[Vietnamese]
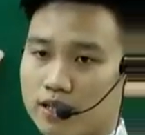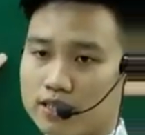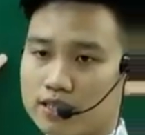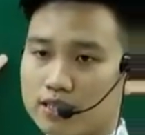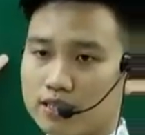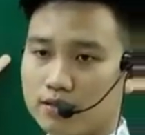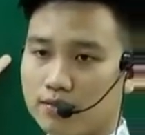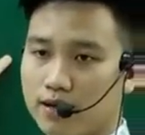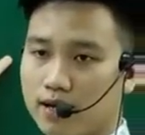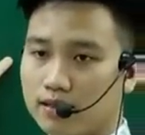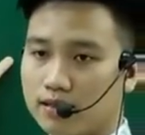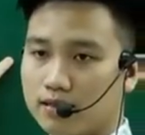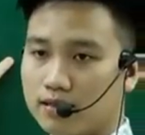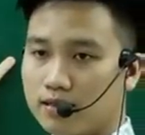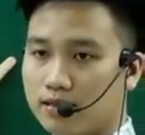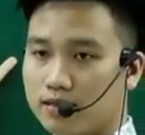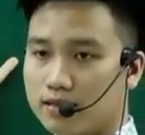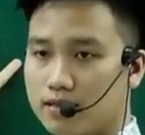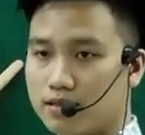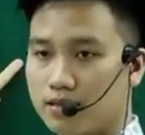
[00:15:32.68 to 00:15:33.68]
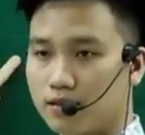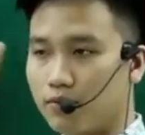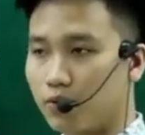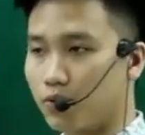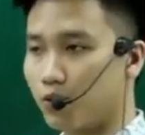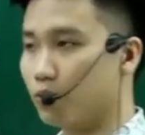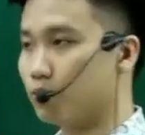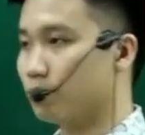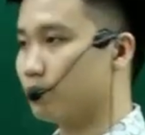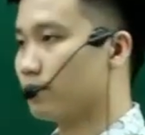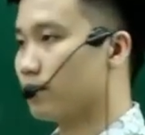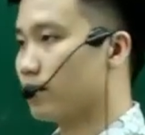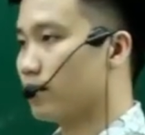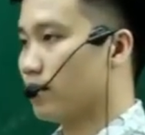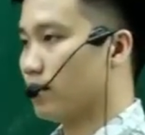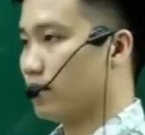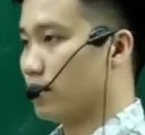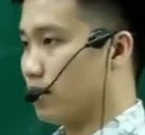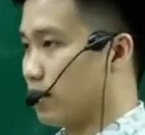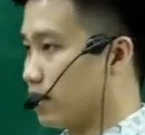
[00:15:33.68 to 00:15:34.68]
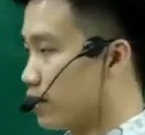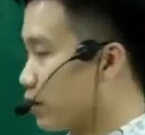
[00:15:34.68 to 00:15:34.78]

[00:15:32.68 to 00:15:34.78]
đến gì các bạn? Dương vô cùng. Thì